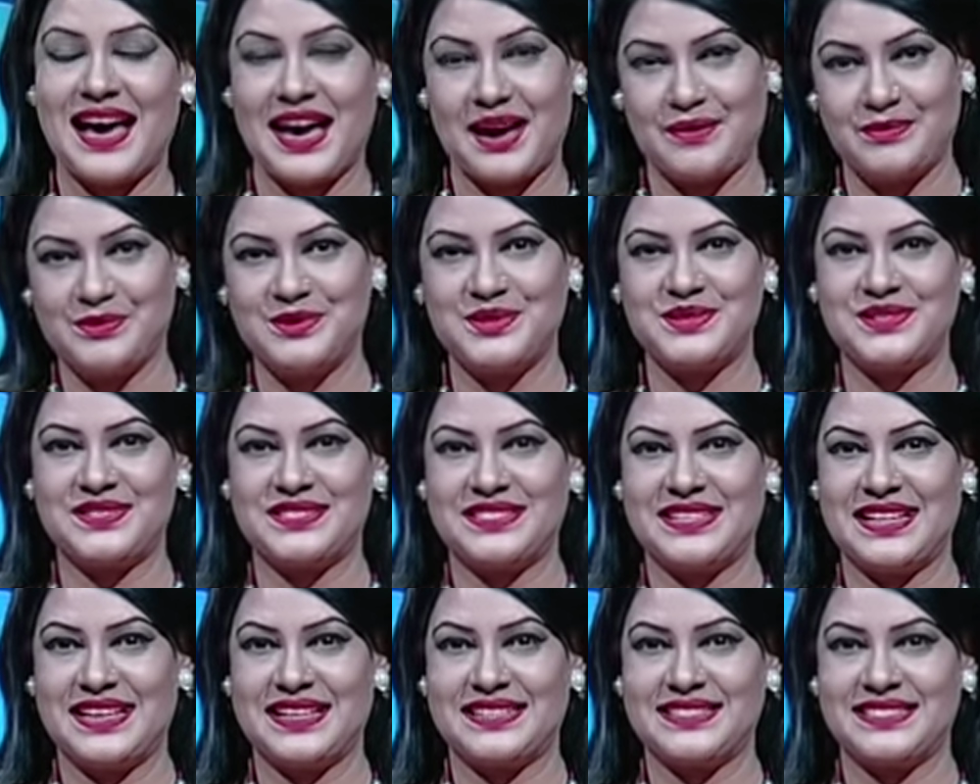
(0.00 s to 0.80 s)
আমন্ত্রণ
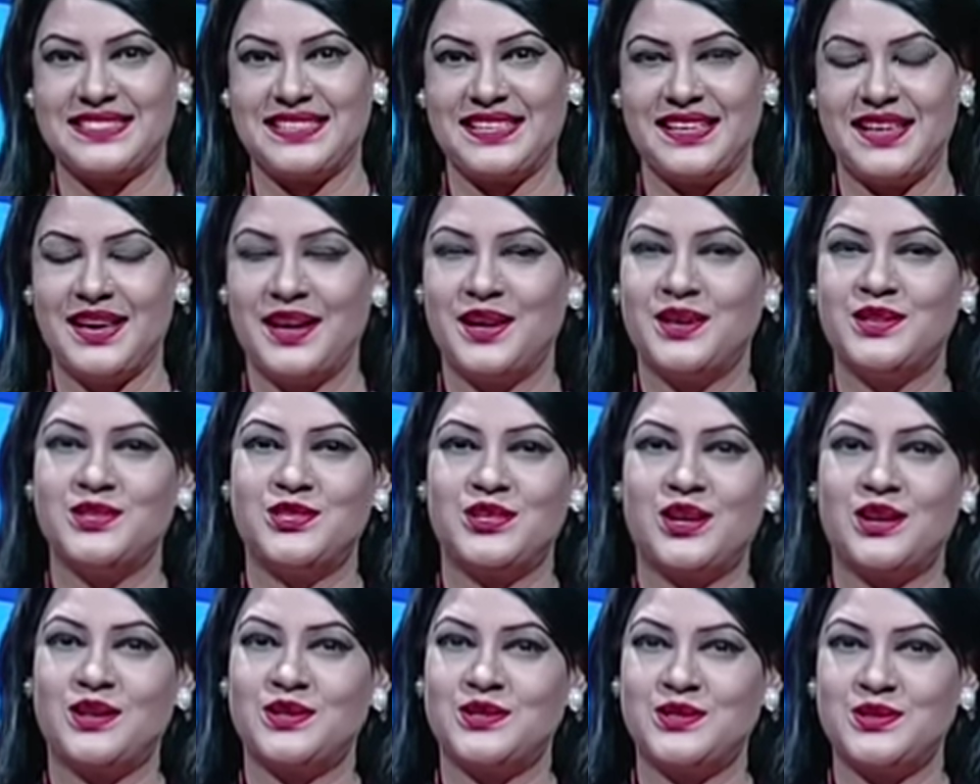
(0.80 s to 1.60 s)
জানাচ্ছি
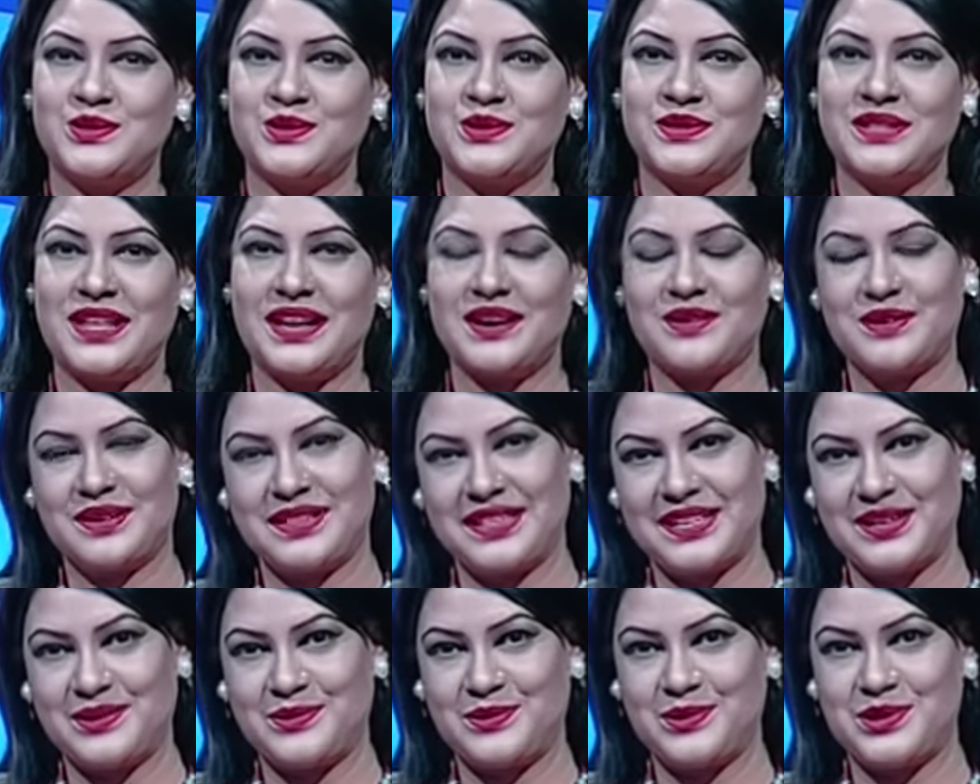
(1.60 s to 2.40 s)
চলচ্চিত্র তারকা
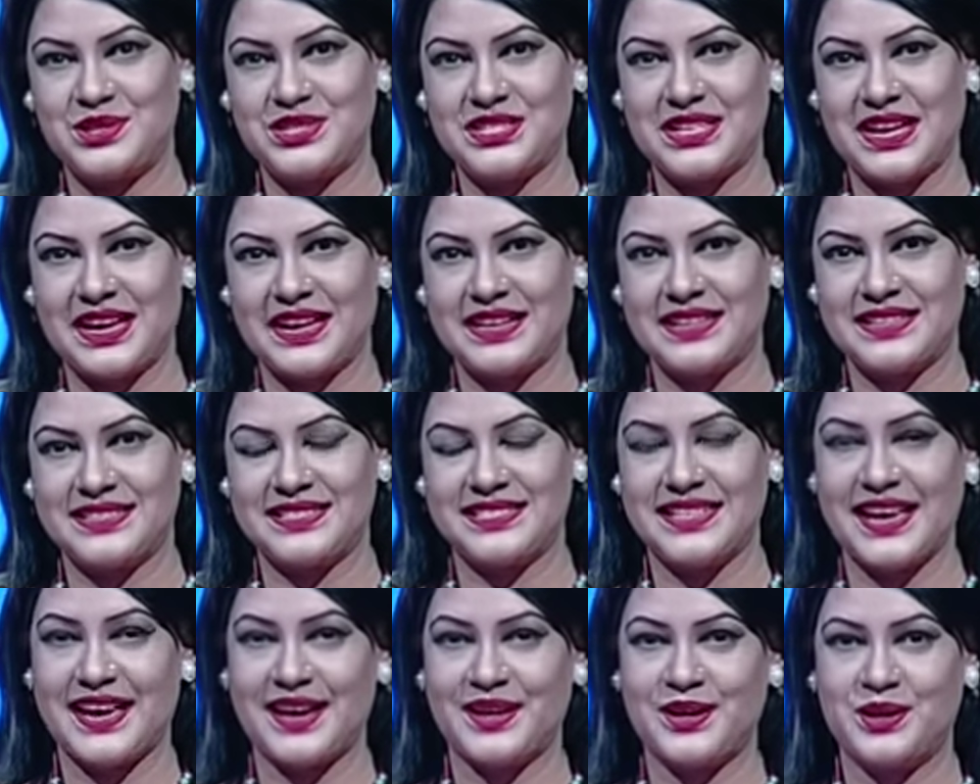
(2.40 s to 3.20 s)
দিনের অনুষ্ঠান
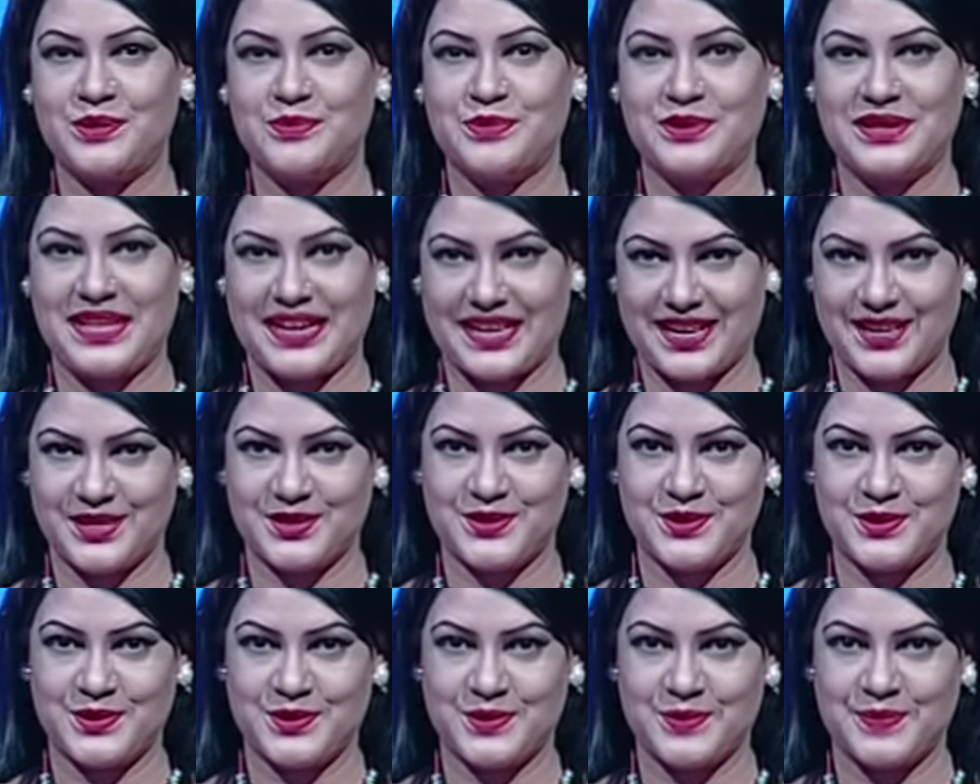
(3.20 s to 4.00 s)
ছায়াগল্প দেখার
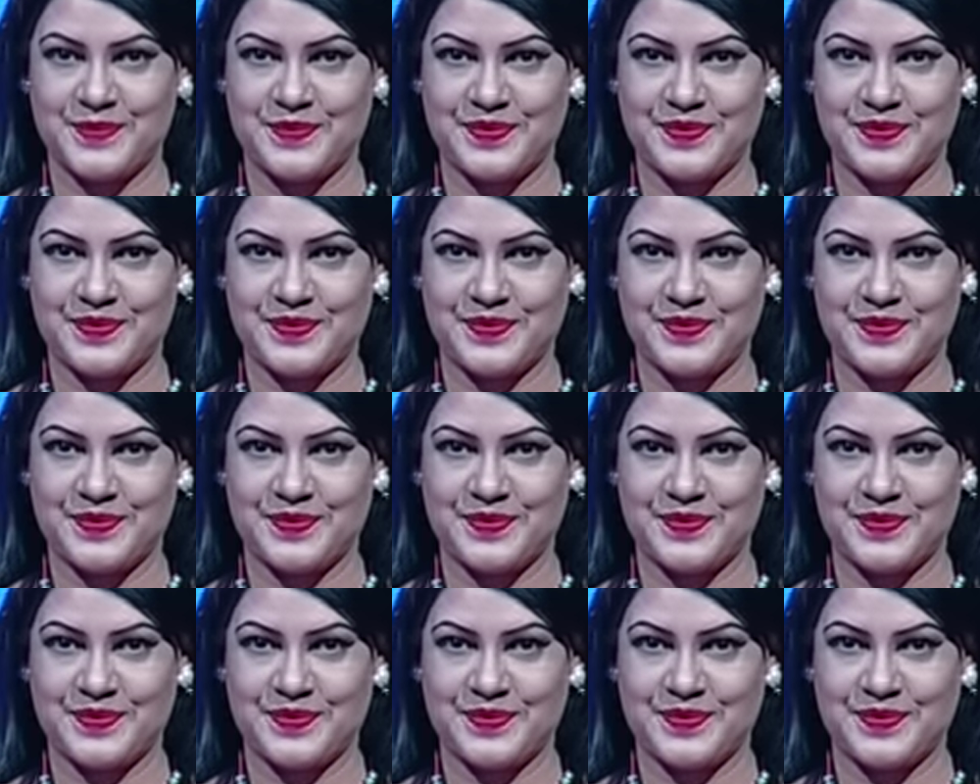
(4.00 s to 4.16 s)
জন্য